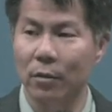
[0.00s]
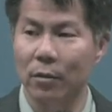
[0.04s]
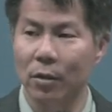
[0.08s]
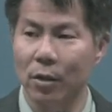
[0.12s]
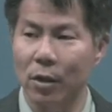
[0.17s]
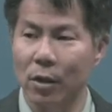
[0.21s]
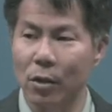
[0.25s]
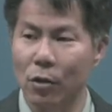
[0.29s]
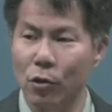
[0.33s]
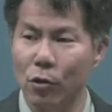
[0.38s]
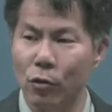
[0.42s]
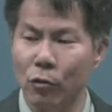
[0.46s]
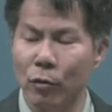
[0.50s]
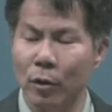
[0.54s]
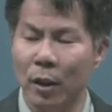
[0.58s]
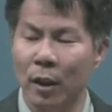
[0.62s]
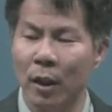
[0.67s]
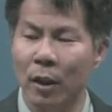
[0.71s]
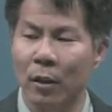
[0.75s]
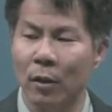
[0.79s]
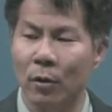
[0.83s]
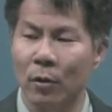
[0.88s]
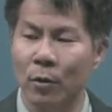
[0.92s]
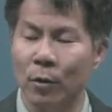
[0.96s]

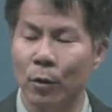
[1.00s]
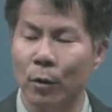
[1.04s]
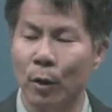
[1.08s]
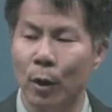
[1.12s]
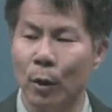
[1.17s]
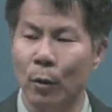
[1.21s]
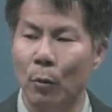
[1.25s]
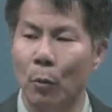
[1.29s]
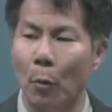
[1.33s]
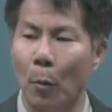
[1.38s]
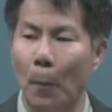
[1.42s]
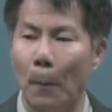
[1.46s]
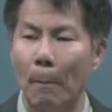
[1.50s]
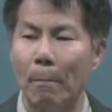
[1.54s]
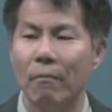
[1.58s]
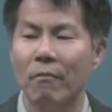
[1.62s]
신중하게 결정하고